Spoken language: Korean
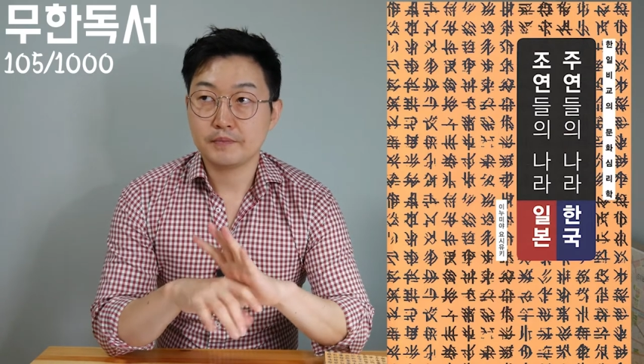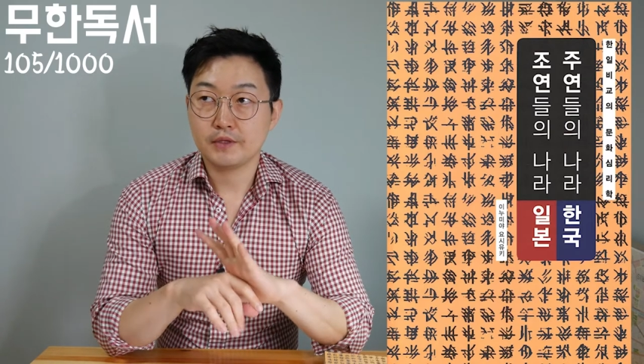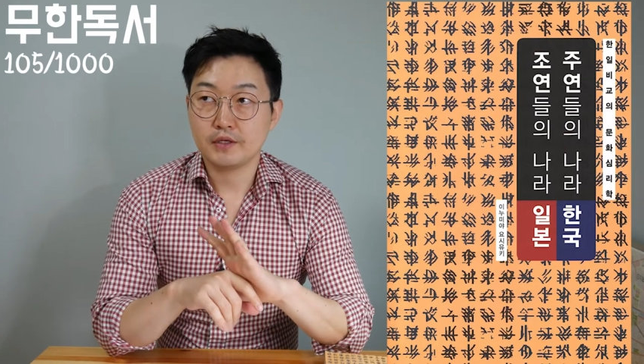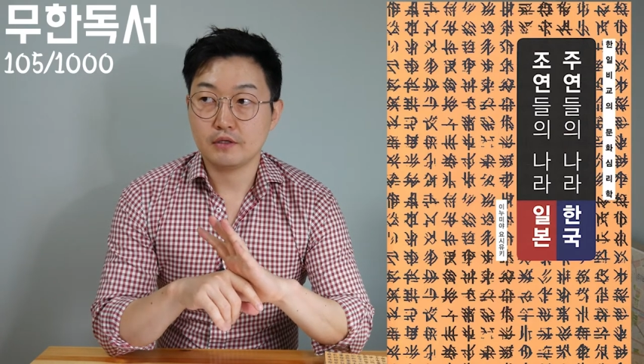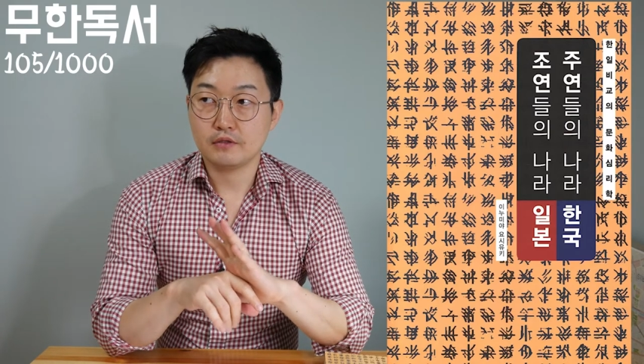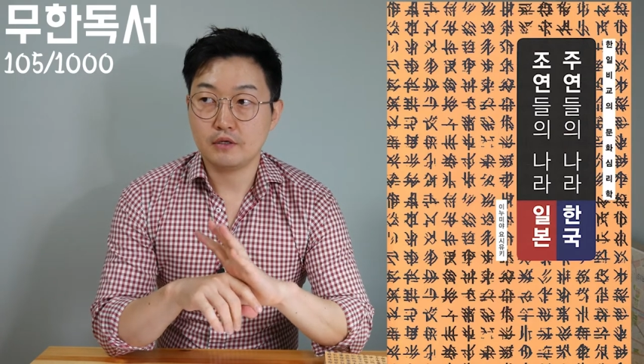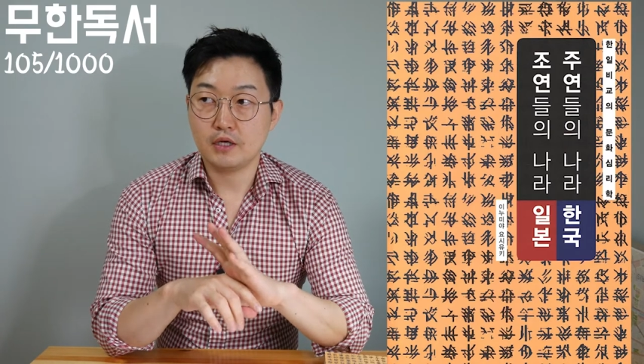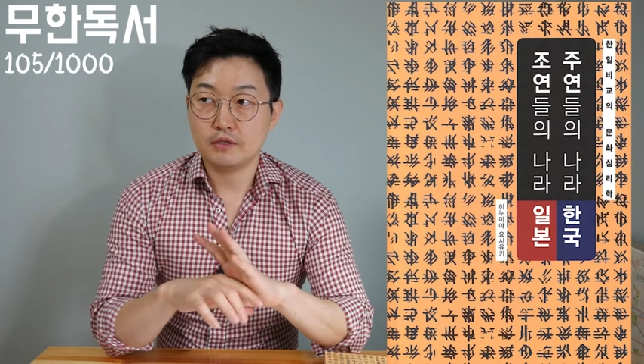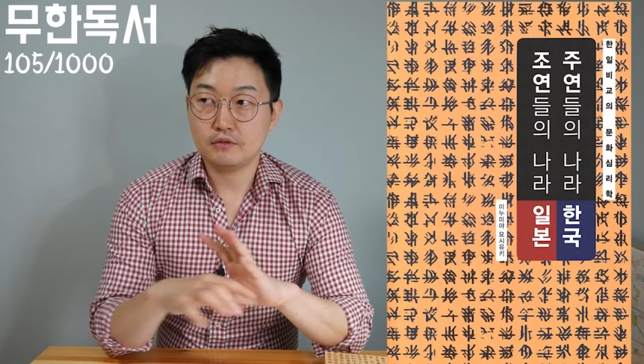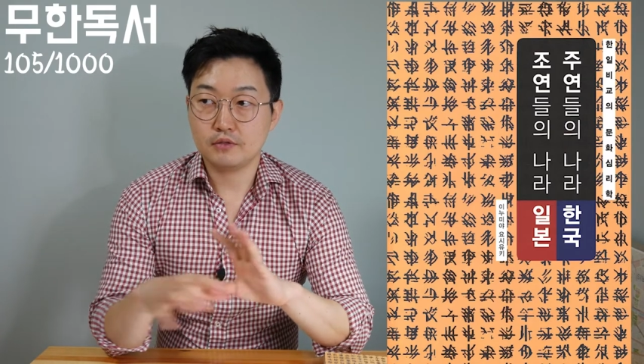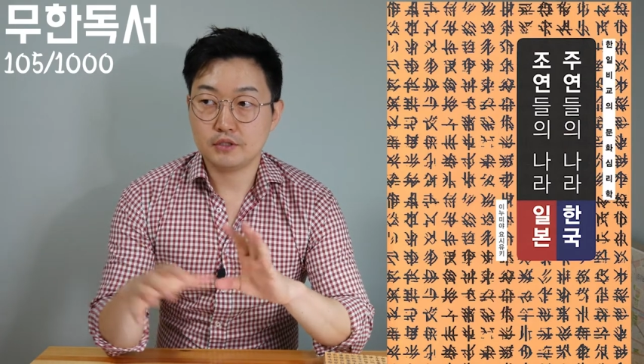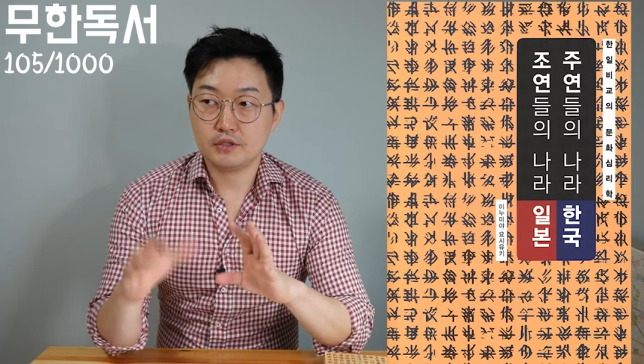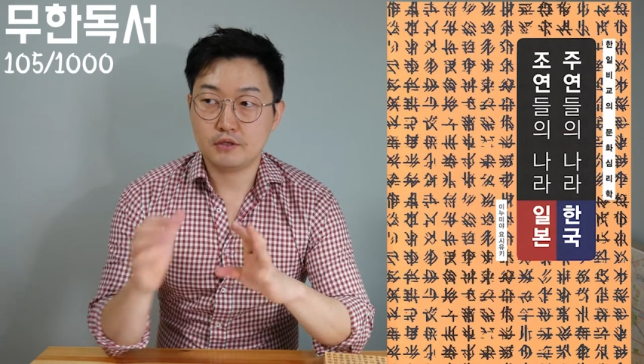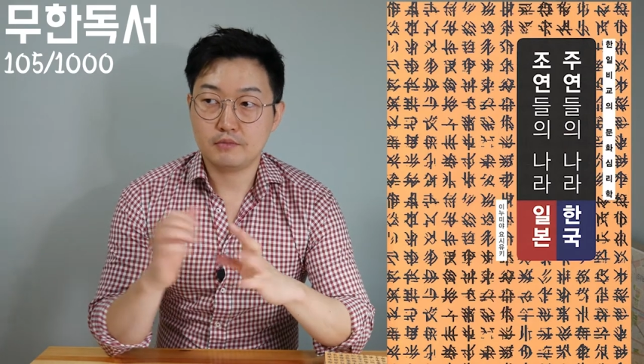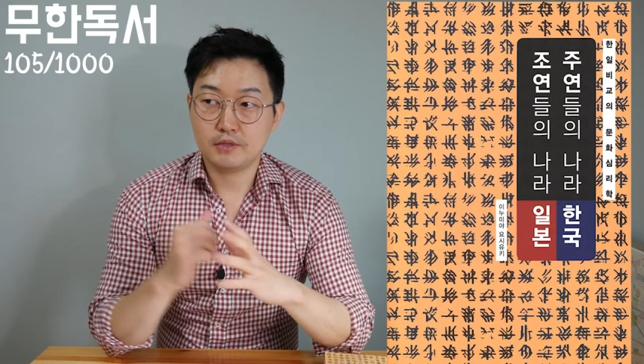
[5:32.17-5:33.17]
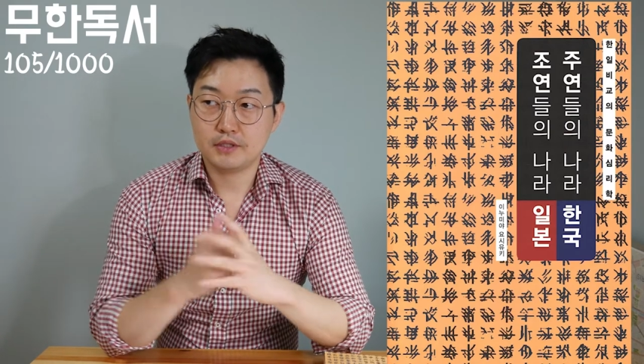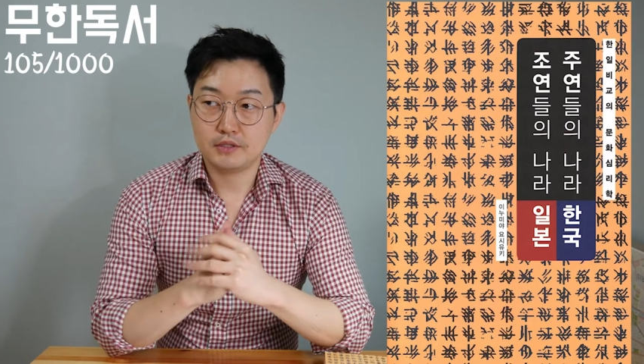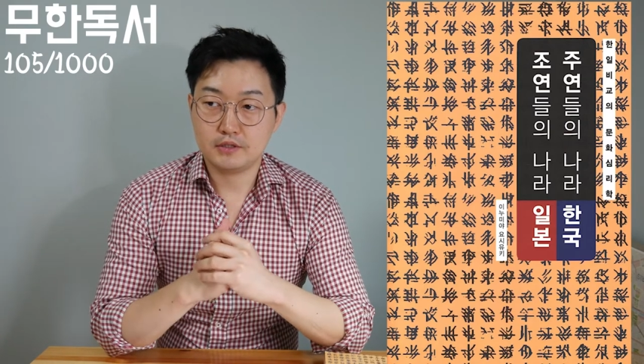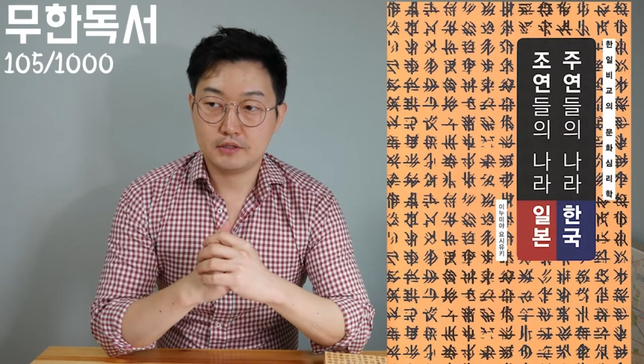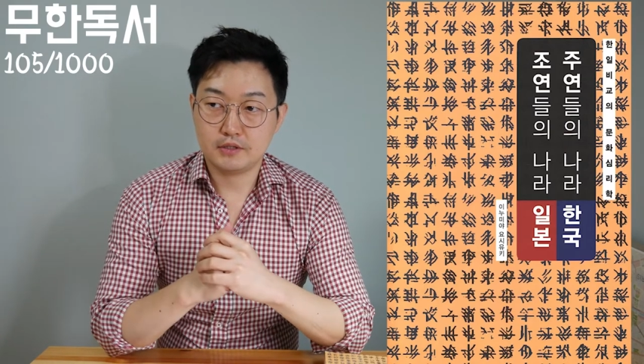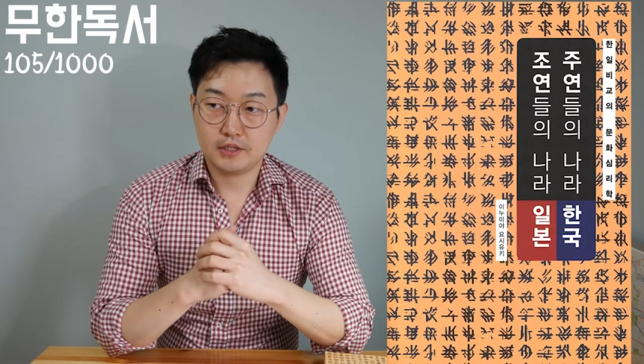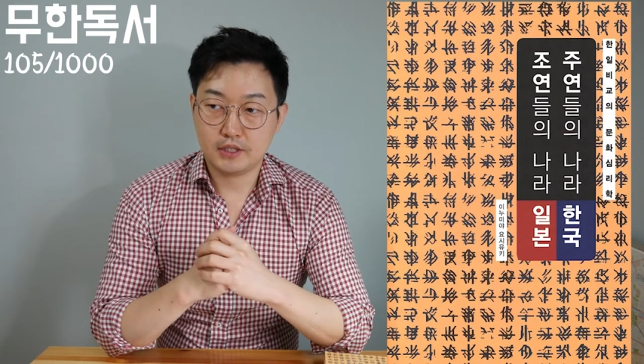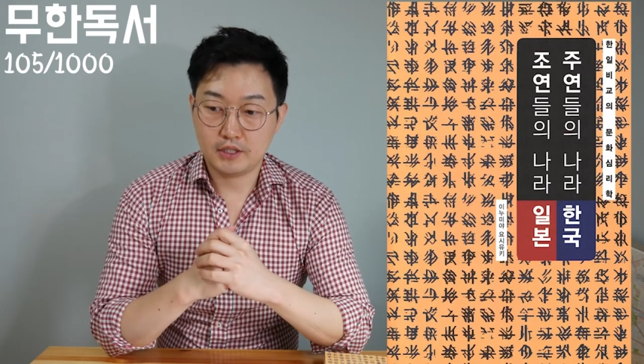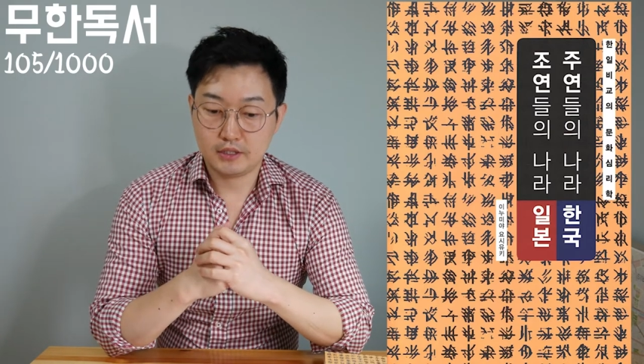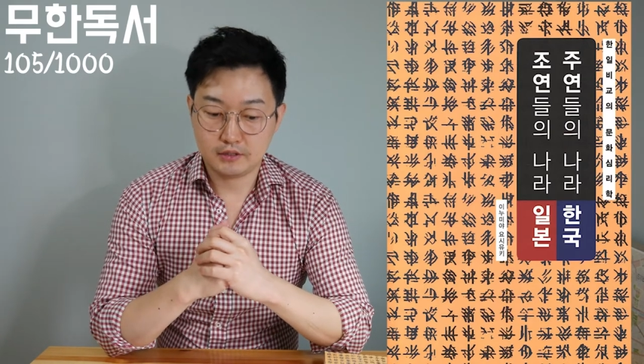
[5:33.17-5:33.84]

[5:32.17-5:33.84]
그래서 한국에 처음 왔을 때